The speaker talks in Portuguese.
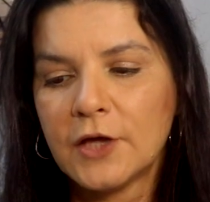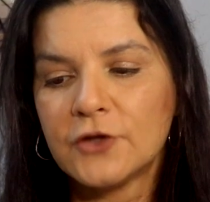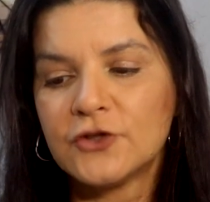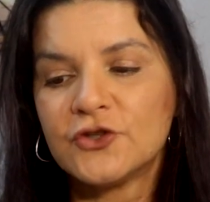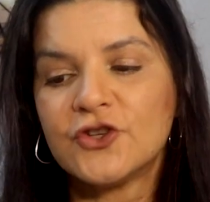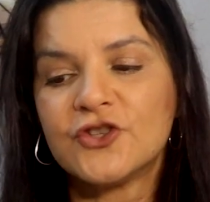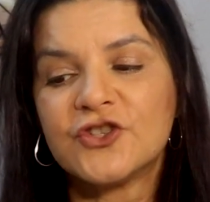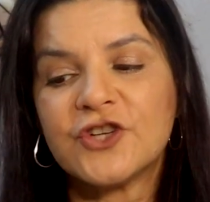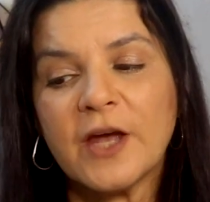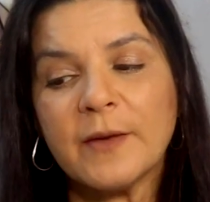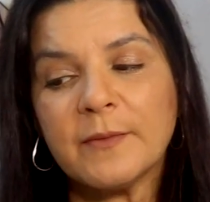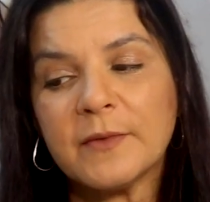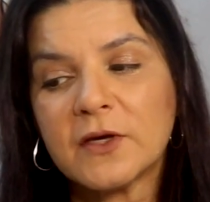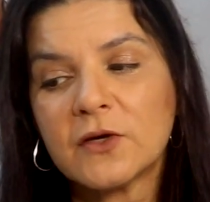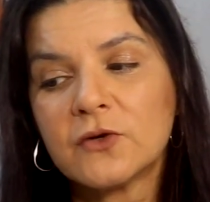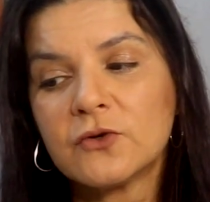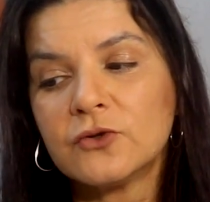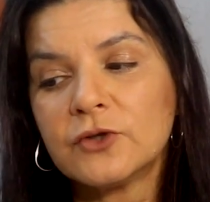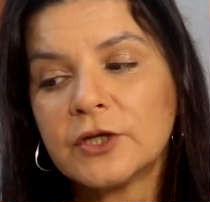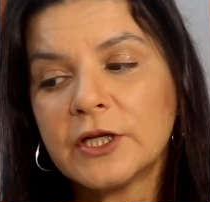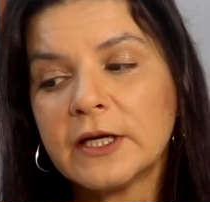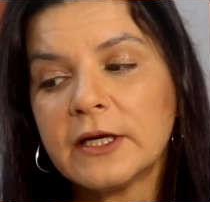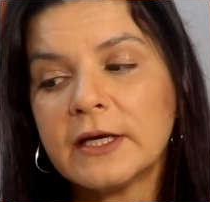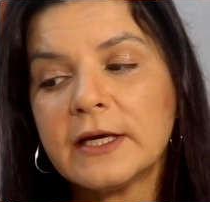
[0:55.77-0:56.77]
De Jamie
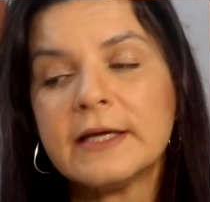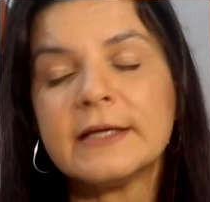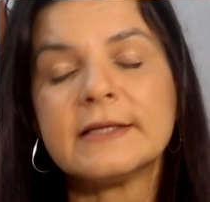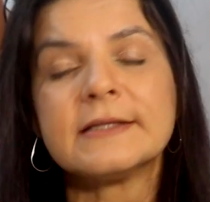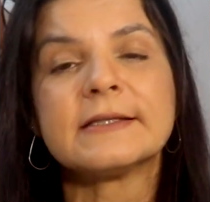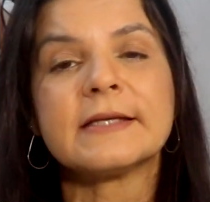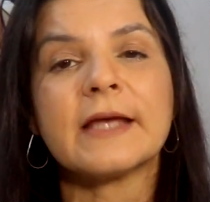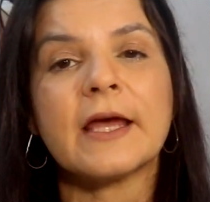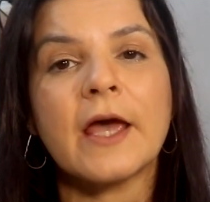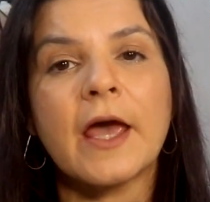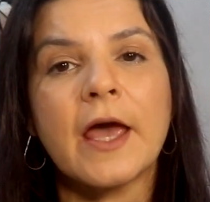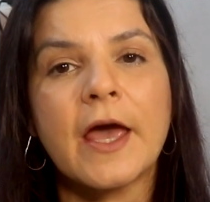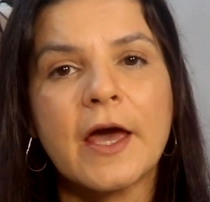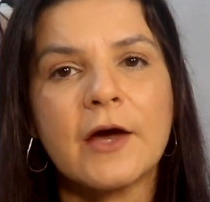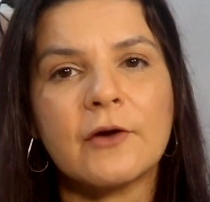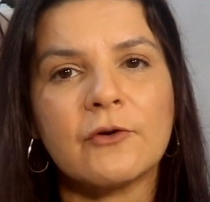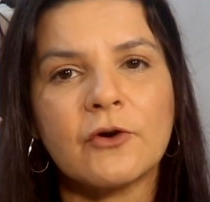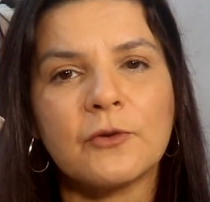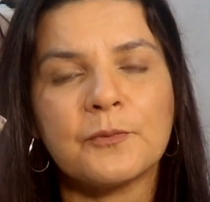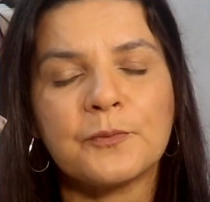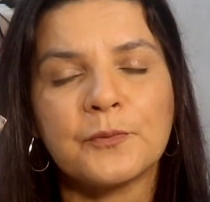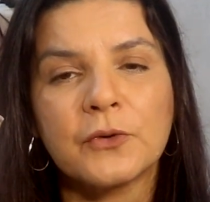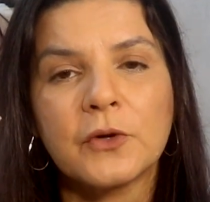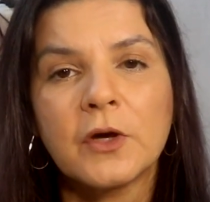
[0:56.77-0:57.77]
Goody e Sam
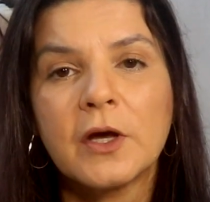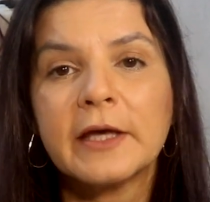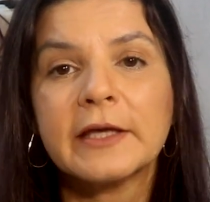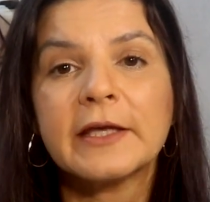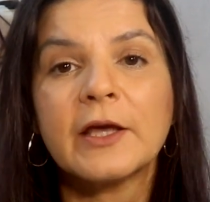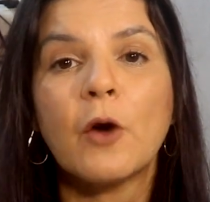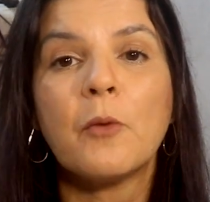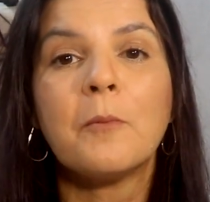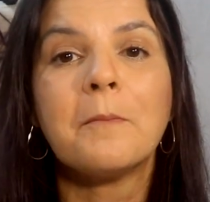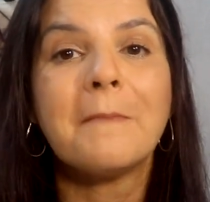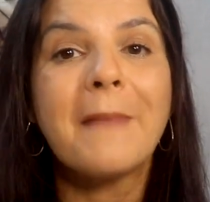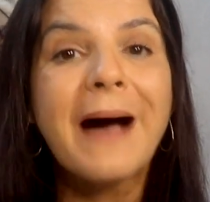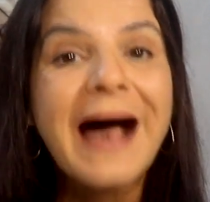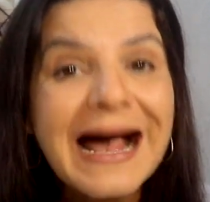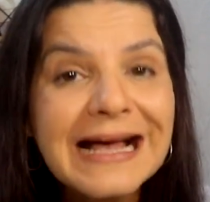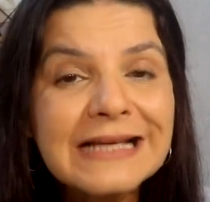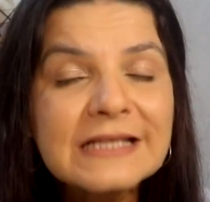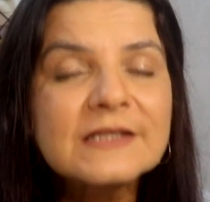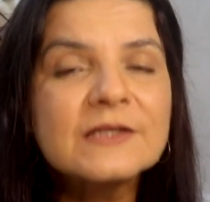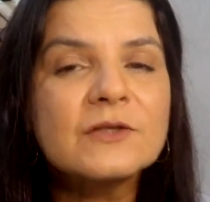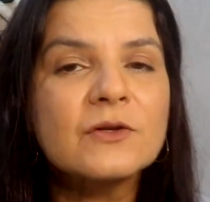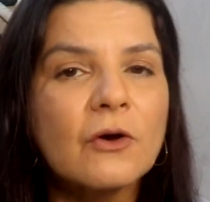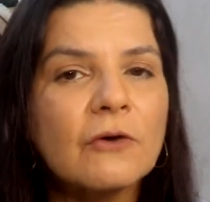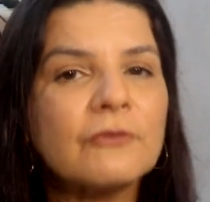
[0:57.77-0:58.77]
Harrop, que é o
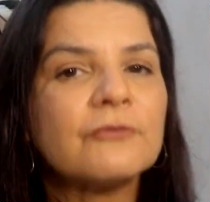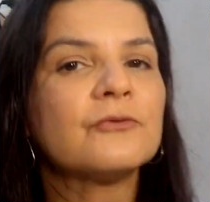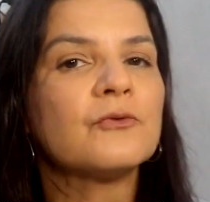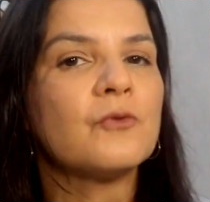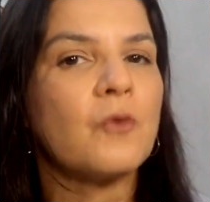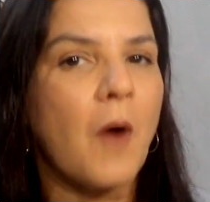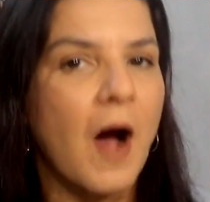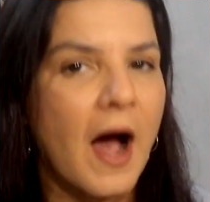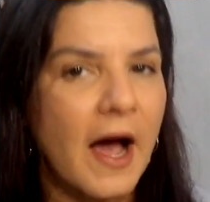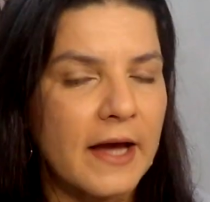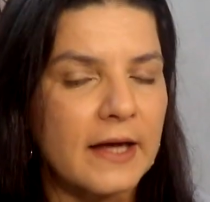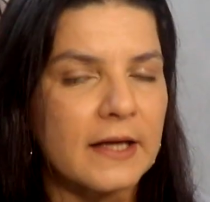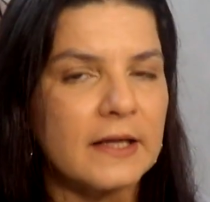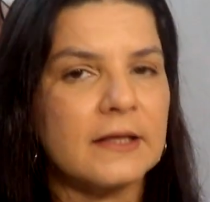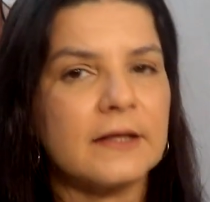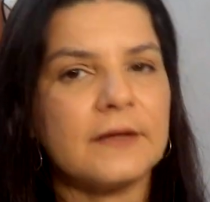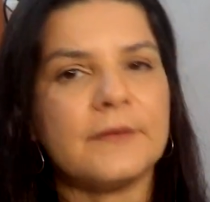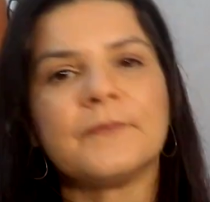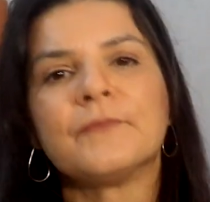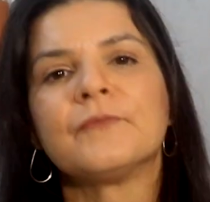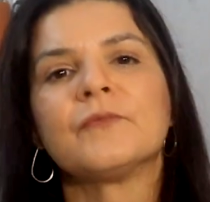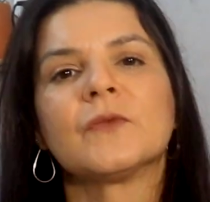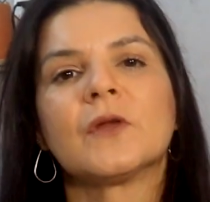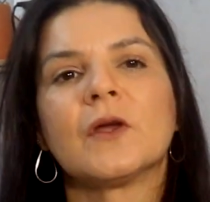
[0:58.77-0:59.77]
Master of
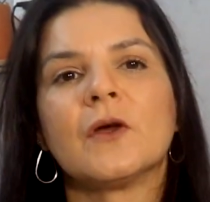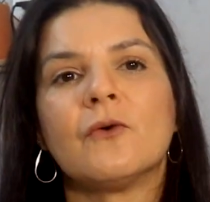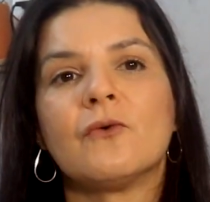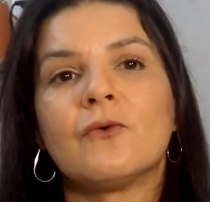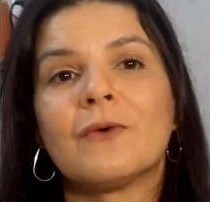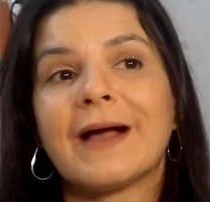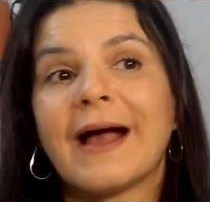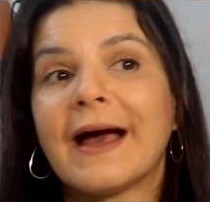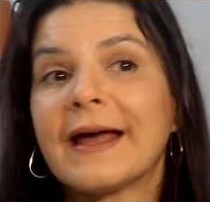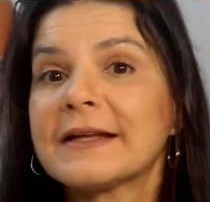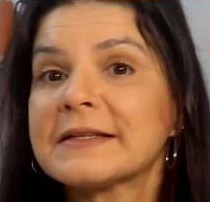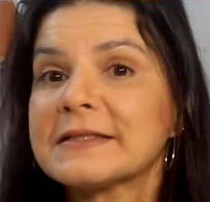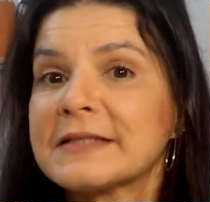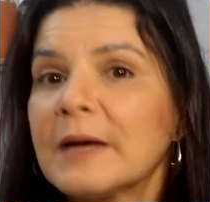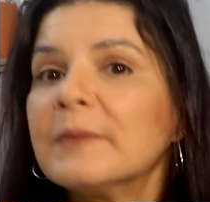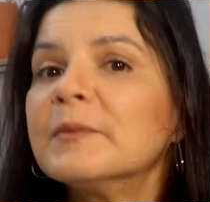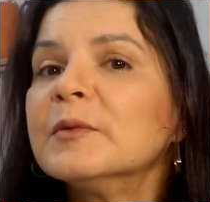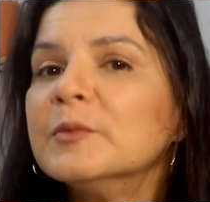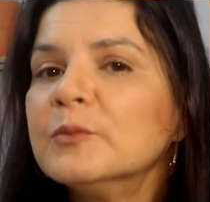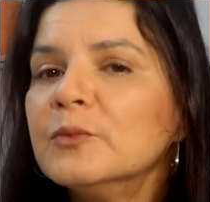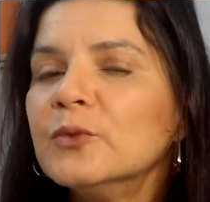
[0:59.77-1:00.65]
Wine. O cara sabe